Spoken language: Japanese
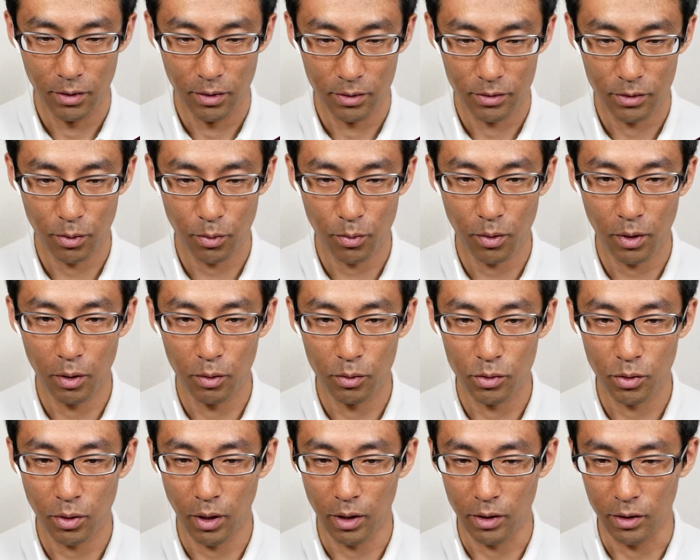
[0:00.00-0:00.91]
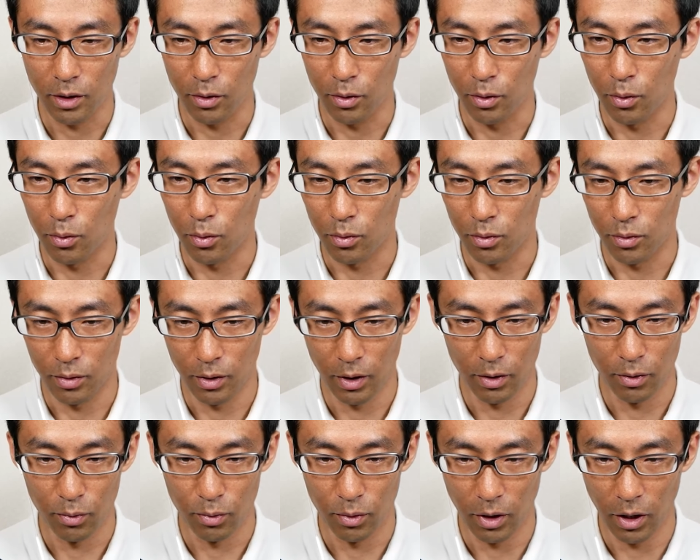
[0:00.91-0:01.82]
そこが遅かったということな
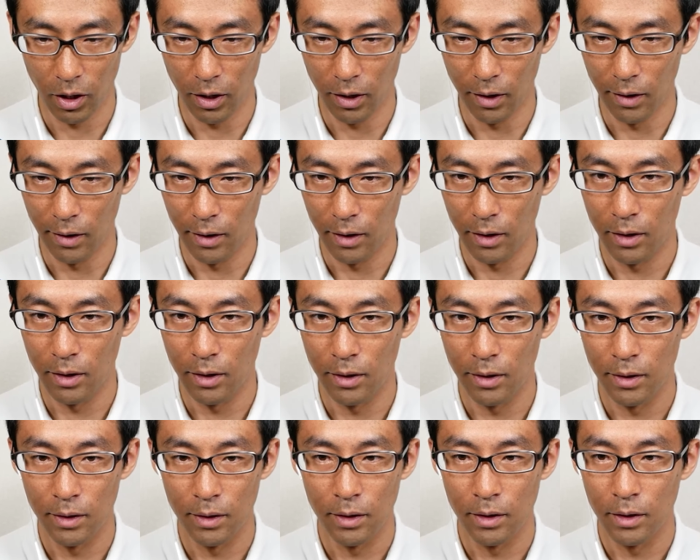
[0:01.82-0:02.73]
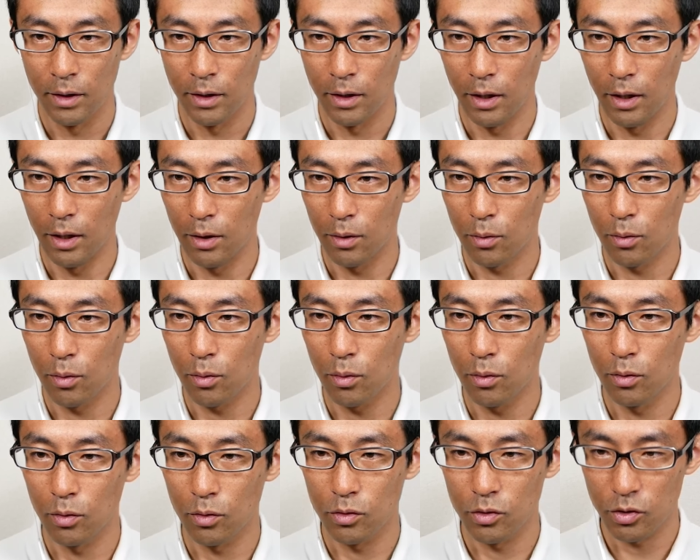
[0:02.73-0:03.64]
のでえっ、ー、と、ここ
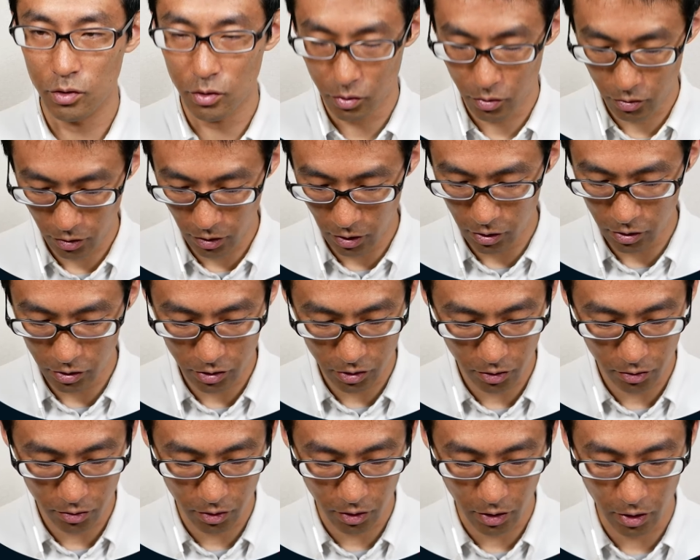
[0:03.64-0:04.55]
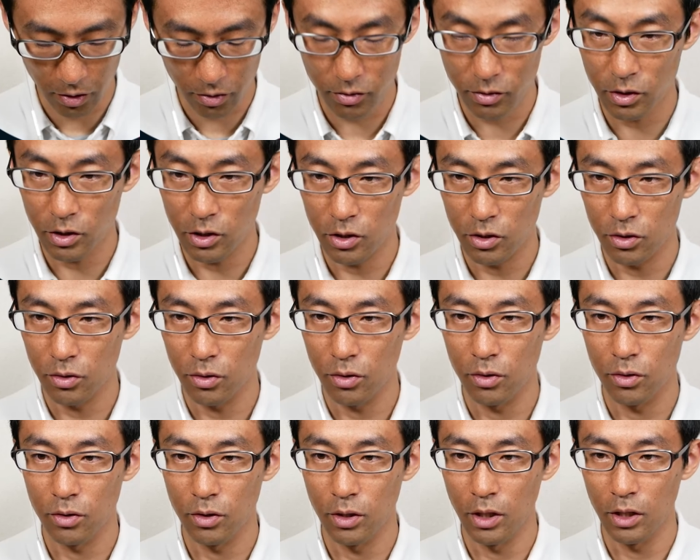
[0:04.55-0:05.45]
60フレにしてるんで、120
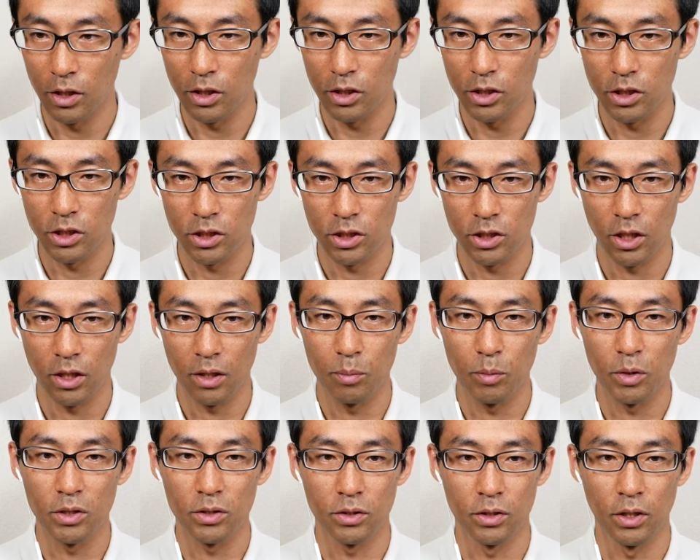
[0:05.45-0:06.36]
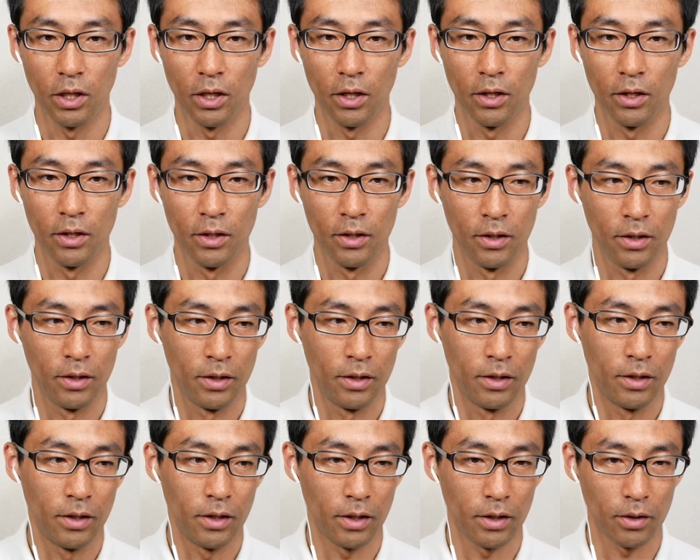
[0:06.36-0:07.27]
フレにしちゃいますね。
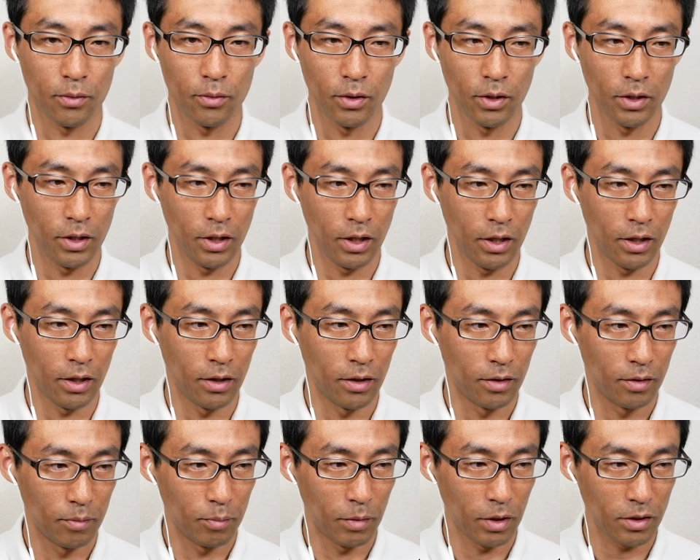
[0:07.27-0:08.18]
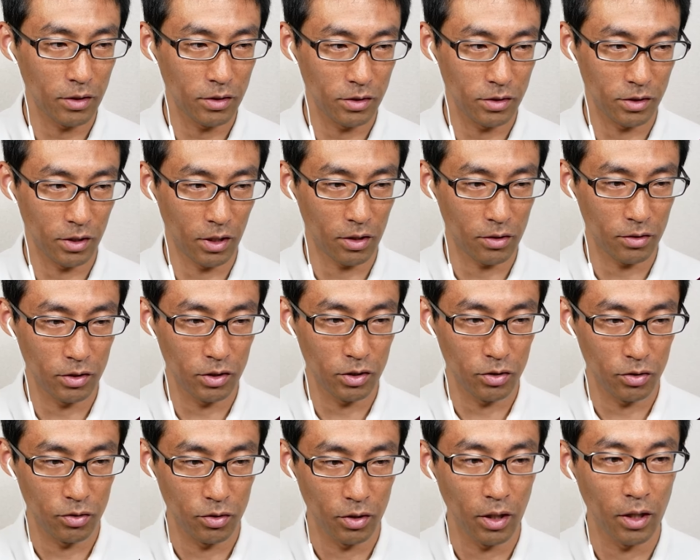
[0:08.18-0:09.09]
はい、これで、マックス
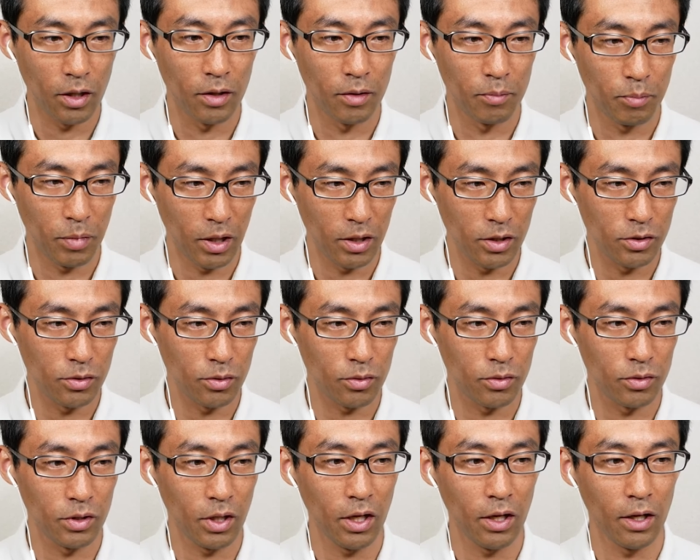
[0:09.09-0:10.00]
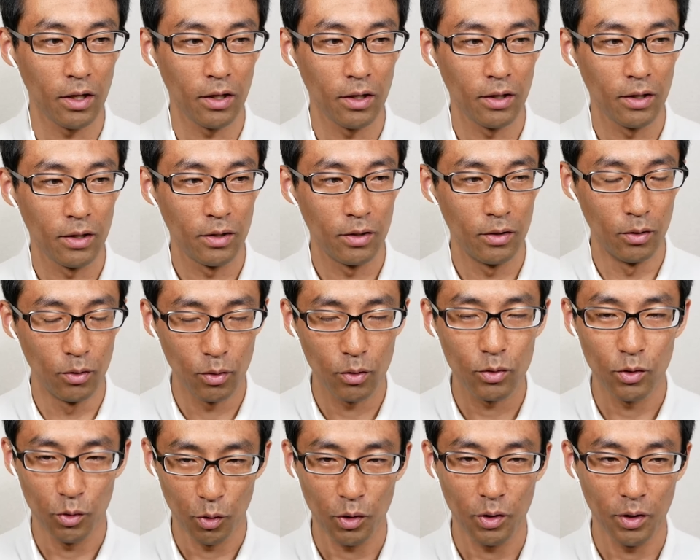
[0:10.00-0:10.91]
120フレ、倍速で動
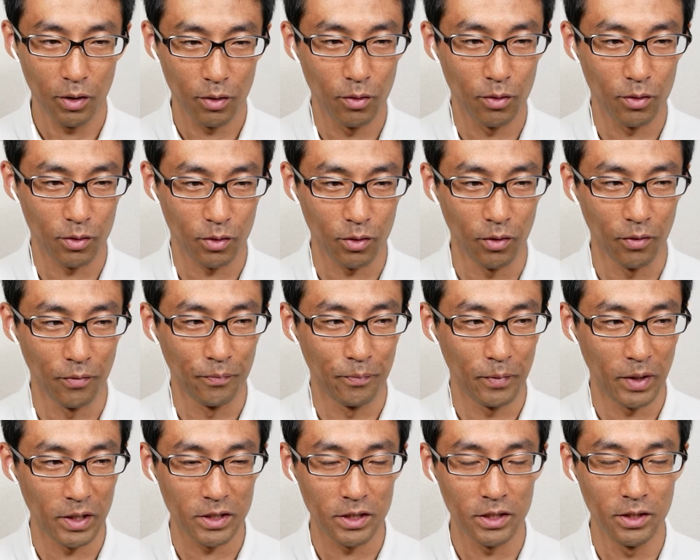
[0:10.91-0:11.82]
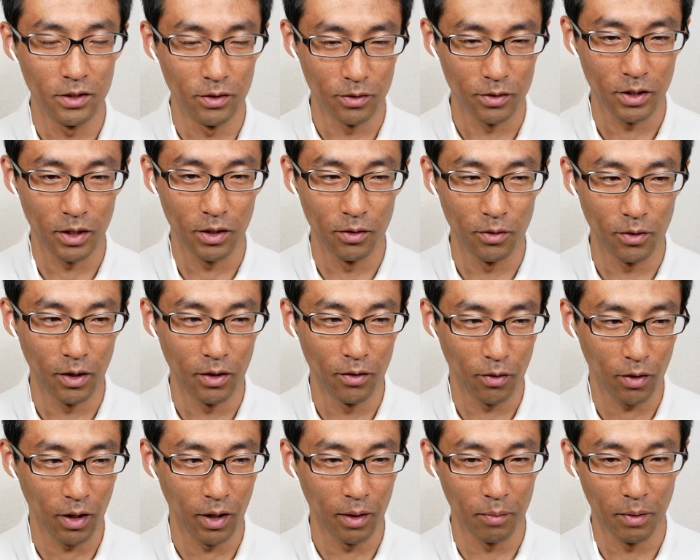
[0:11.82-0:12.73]
くときは動くと。マシンの性能が良
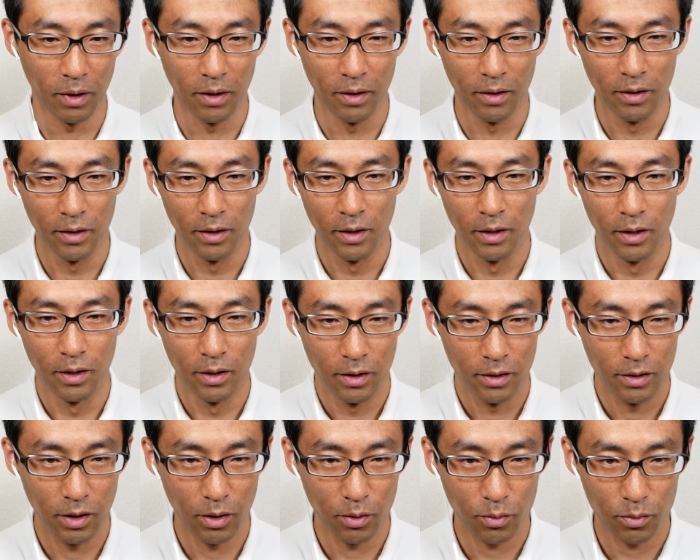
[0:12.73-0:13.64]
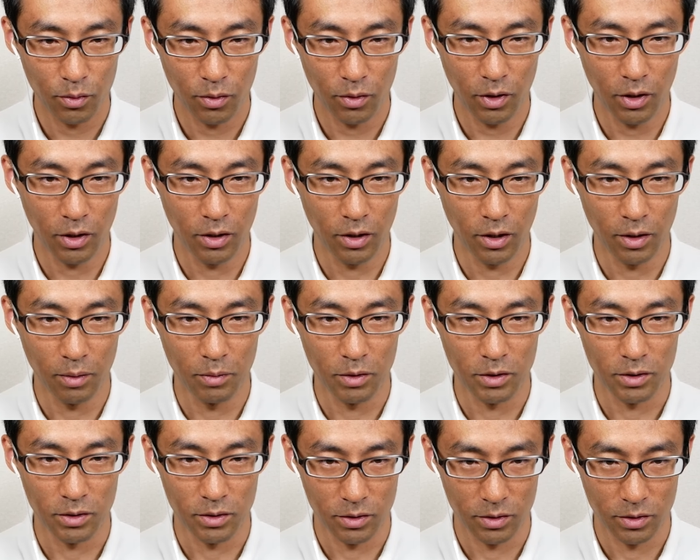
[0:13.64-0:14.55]
ければ。っていうことになりま
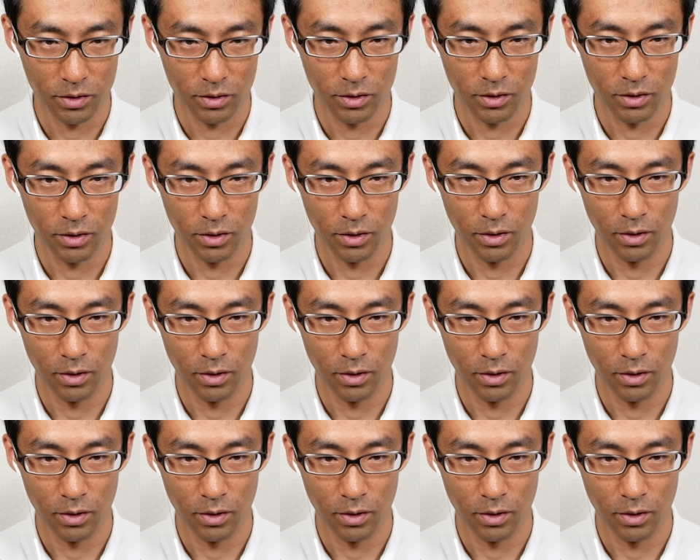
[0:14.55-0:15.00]
す。